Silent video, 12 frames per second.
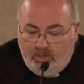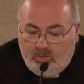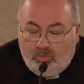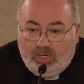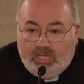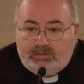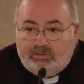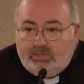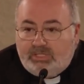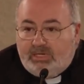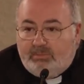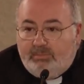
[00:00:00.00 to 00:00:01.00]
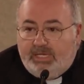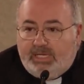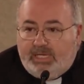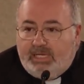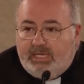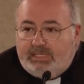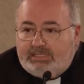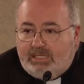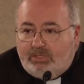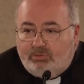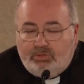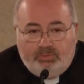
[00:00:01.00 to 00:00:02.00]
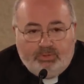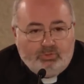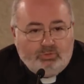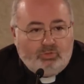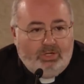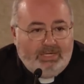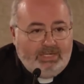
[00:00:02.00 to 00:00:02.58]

Un altro termine che è stato ripetuto